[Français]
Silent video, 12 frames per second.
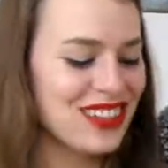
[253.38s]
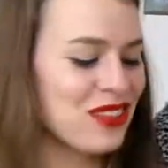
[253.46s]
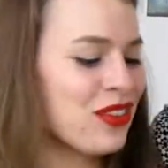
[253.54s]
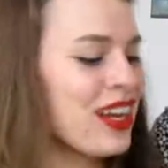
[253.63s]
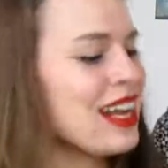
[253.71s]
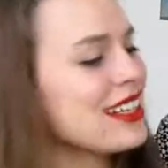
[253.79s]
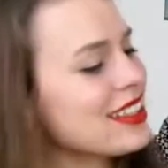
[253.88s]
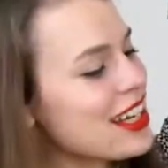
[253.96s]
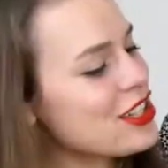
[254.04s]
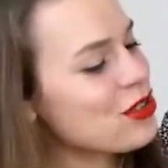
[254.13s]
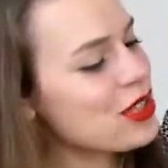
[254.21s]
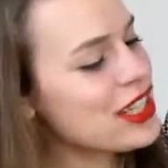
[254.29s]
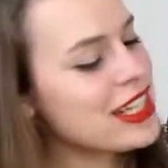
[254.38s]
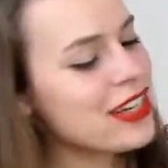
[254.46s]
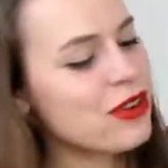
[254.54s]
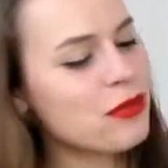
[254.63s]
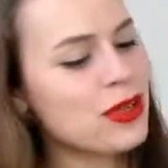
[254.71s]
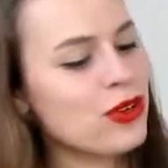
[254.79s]
donc voilà elle est très jolie
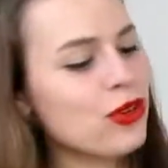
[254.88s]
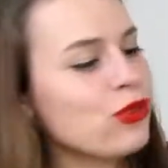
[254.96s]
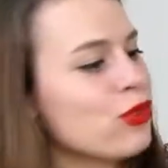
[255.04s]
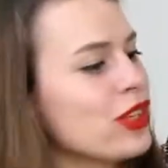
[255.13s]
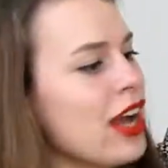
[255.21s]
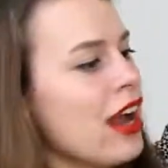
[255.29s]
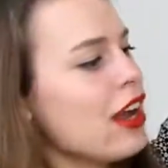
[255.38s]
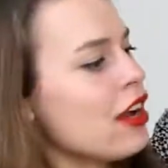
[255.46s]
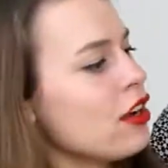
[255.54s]
et au milieu donc il y a